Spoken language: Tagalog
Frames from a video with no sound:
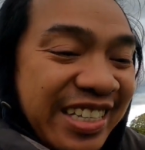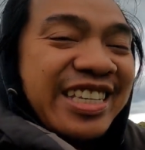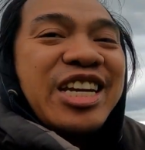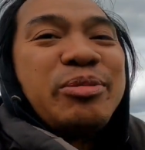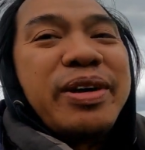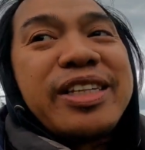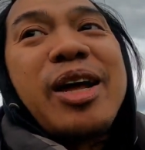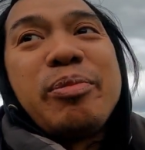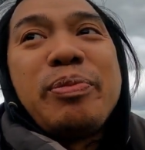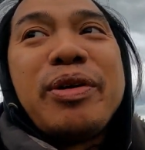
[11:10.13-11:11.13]
Hindi na ako
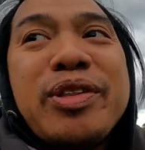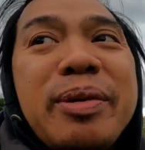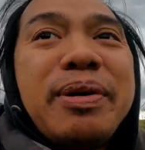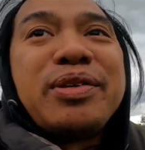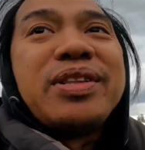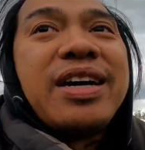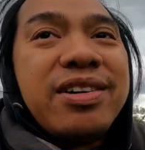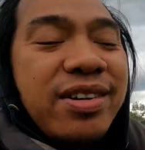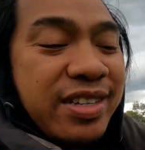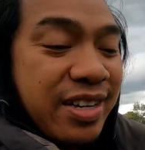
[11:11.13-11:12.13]
makatakbo, pagod na pagod na
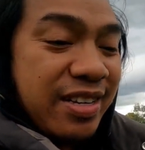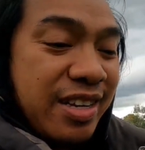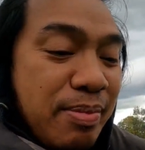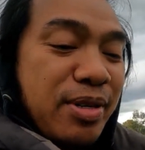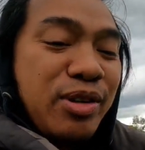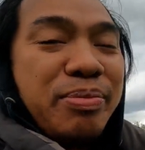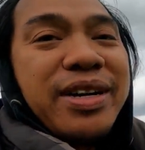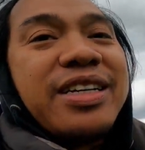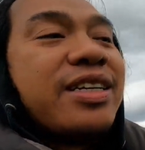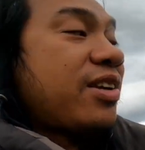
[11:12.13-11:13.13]
ako kasi nilabas ko
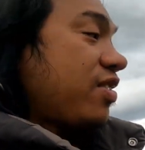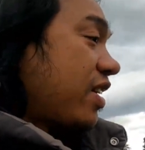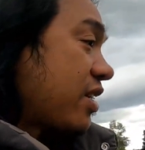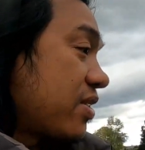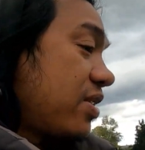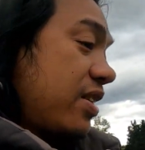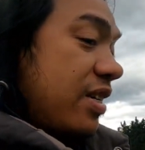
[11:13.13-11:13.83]
pa kanina yung aso.